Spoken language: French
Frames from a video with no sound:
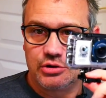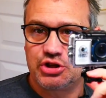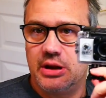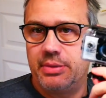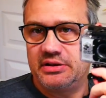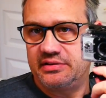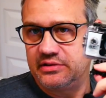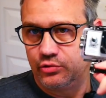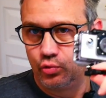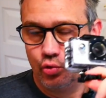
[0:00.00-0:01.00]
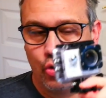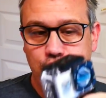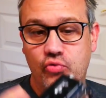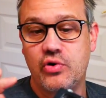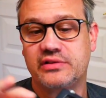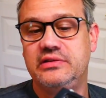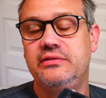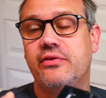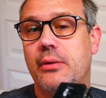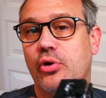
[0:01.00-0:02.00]
Je l'ai pas testé sous l'eau pour voir si
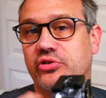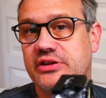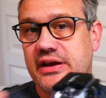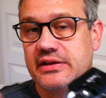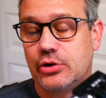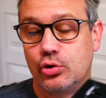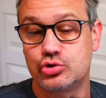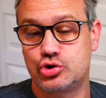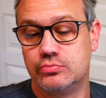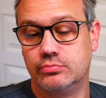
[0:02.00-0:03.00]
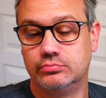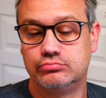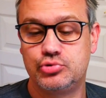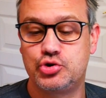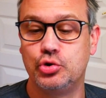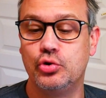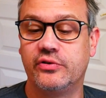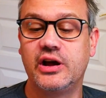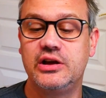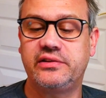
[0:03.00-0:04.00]
vraiment c'était étanche. Je
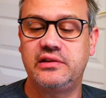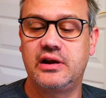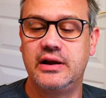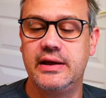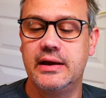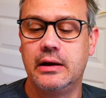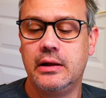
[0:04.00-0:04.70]
devrais, c'est clair.